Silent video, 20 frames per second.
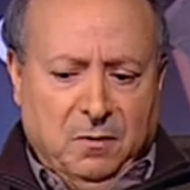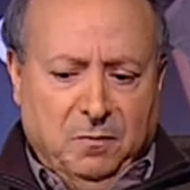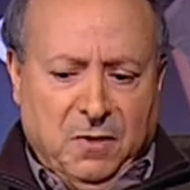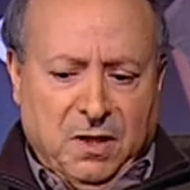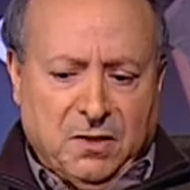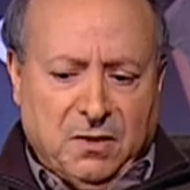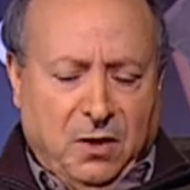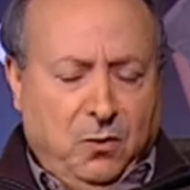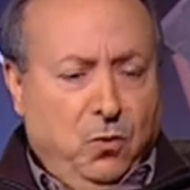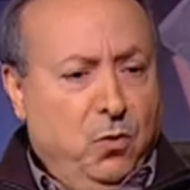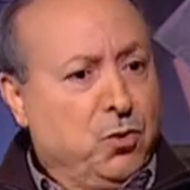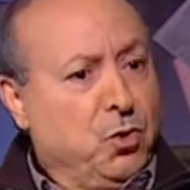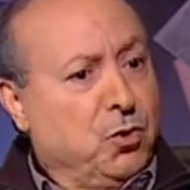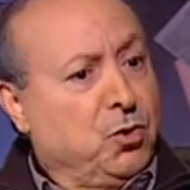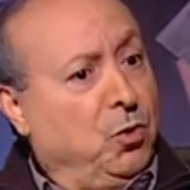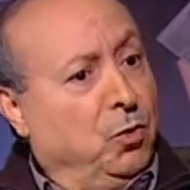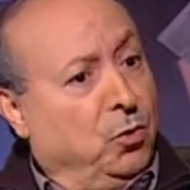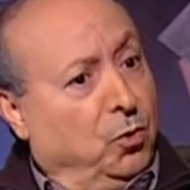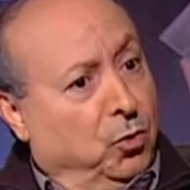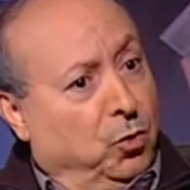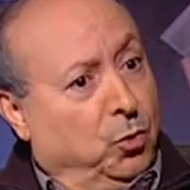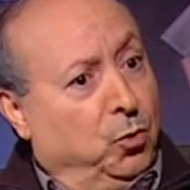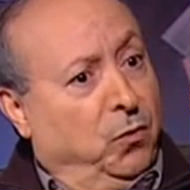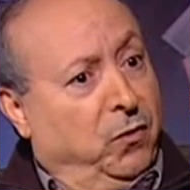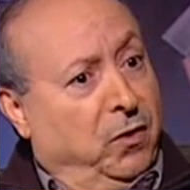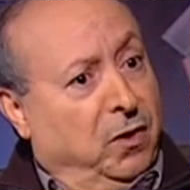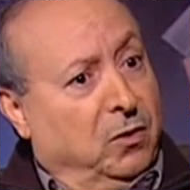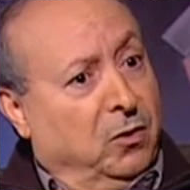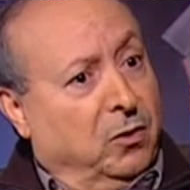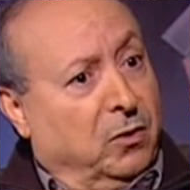mes, aïeux se sont
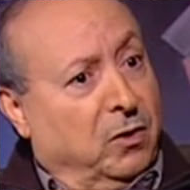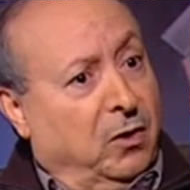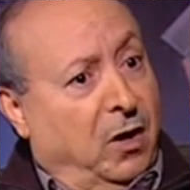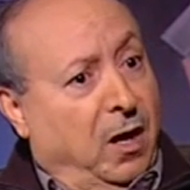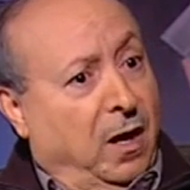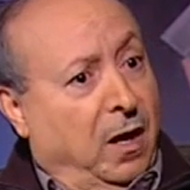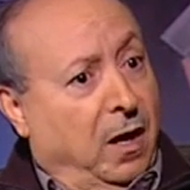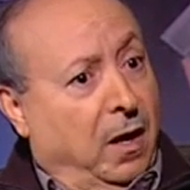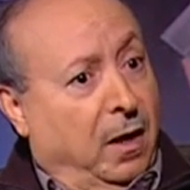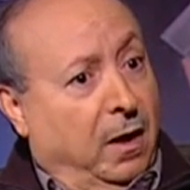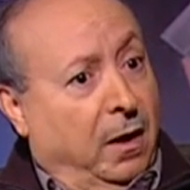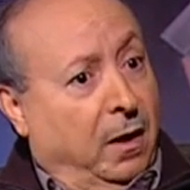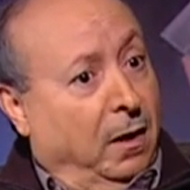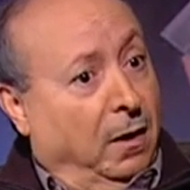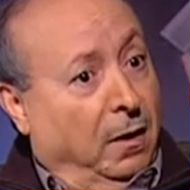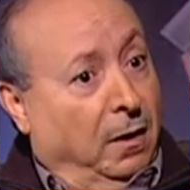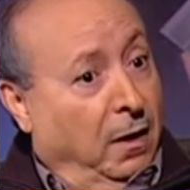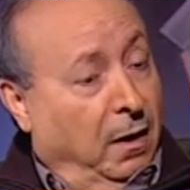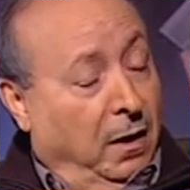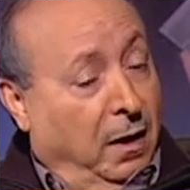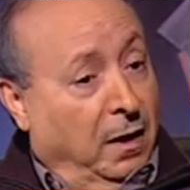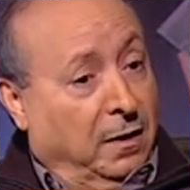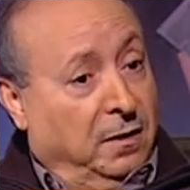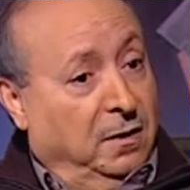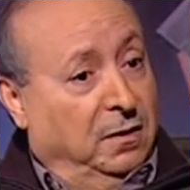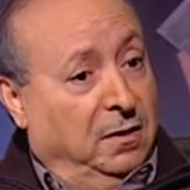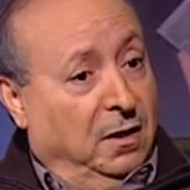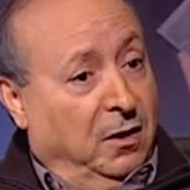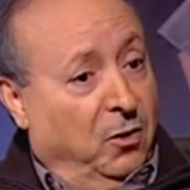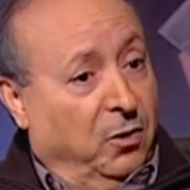retrouvés donc à,
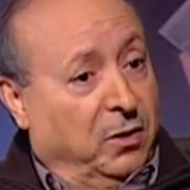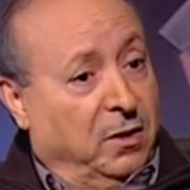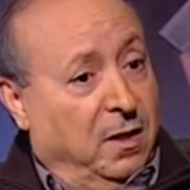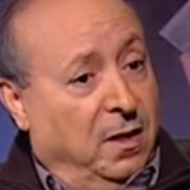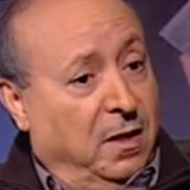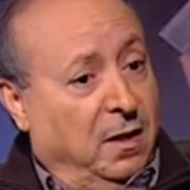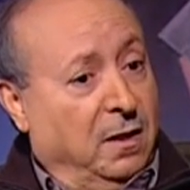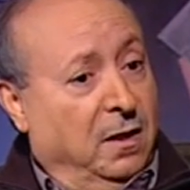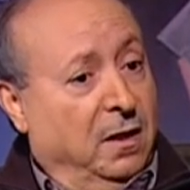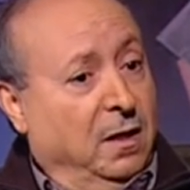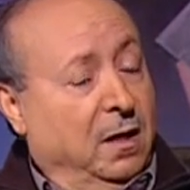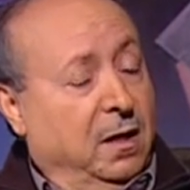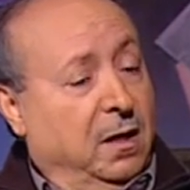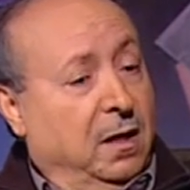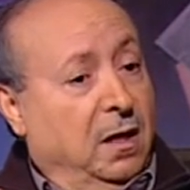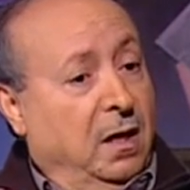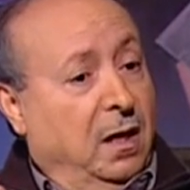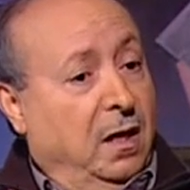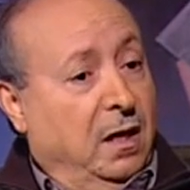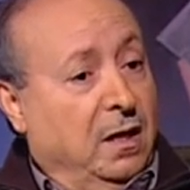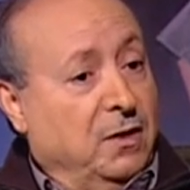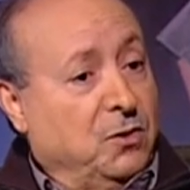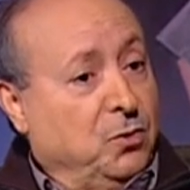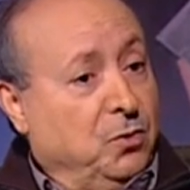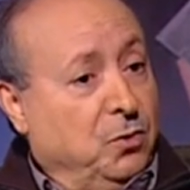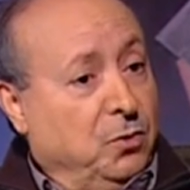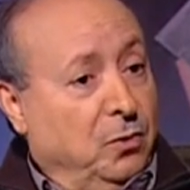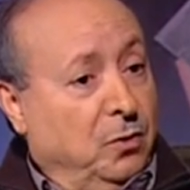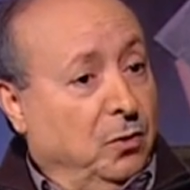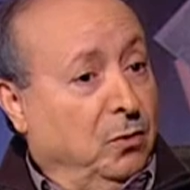quitter leur terre, à,
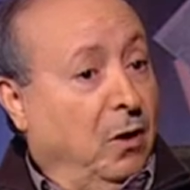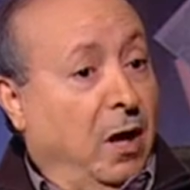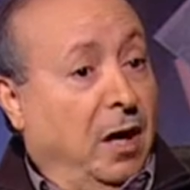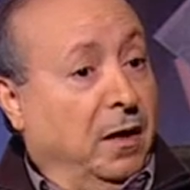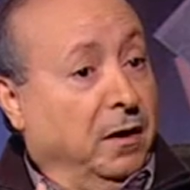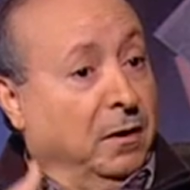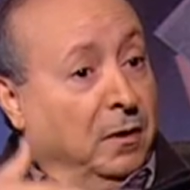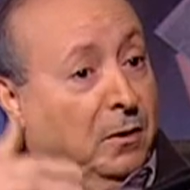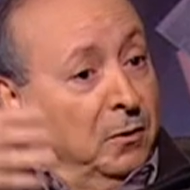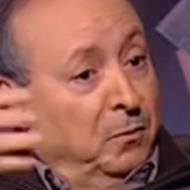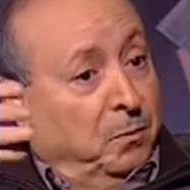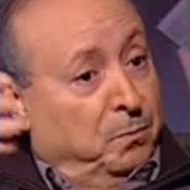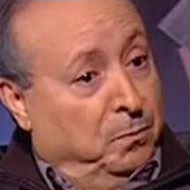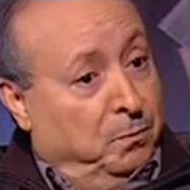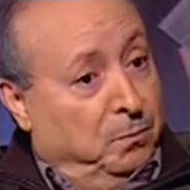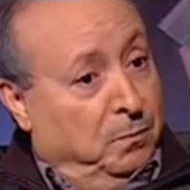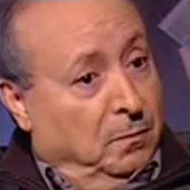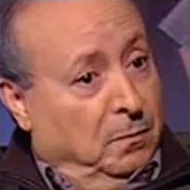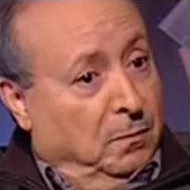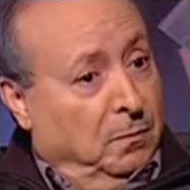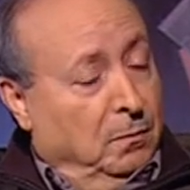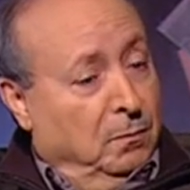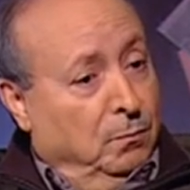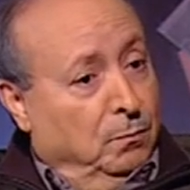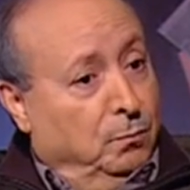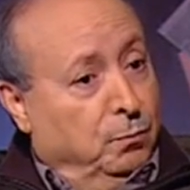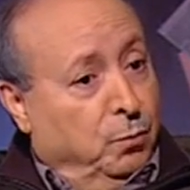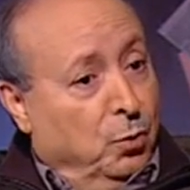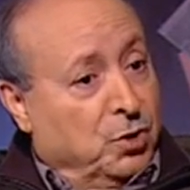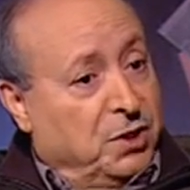se, à aller
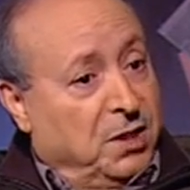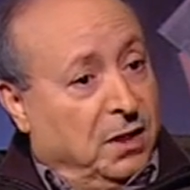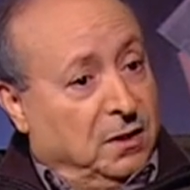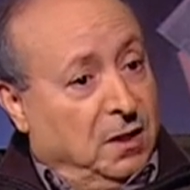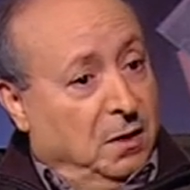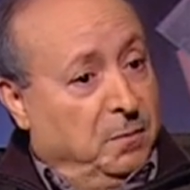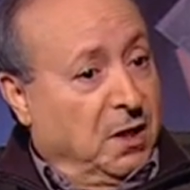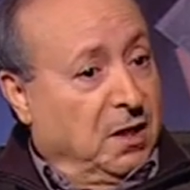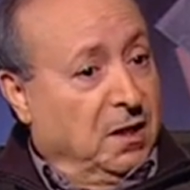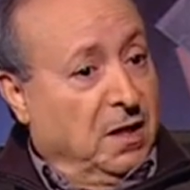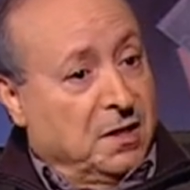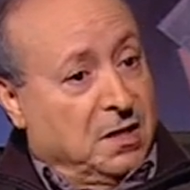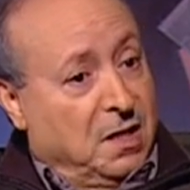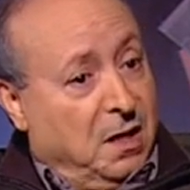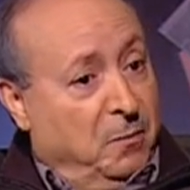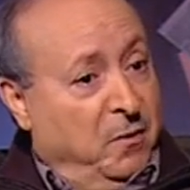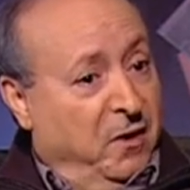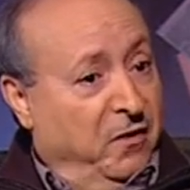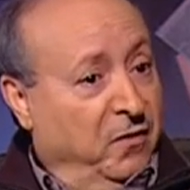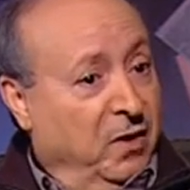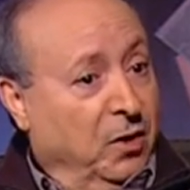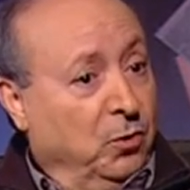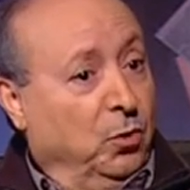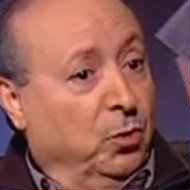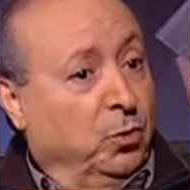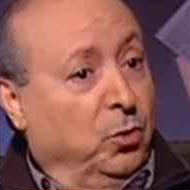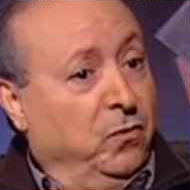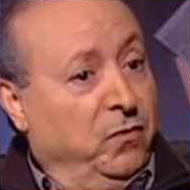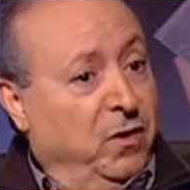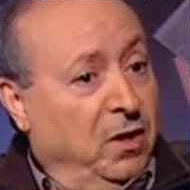pour certains Meknassa vers
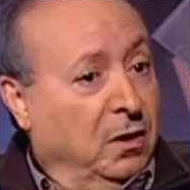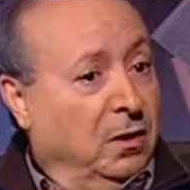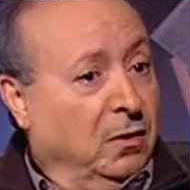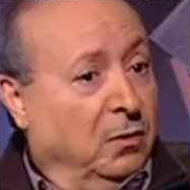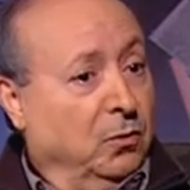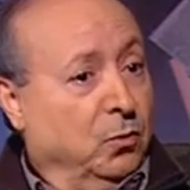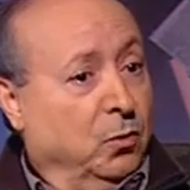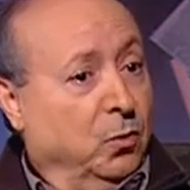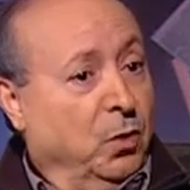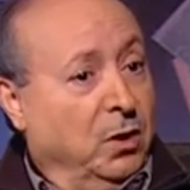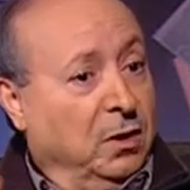d'autres villes, le mhm.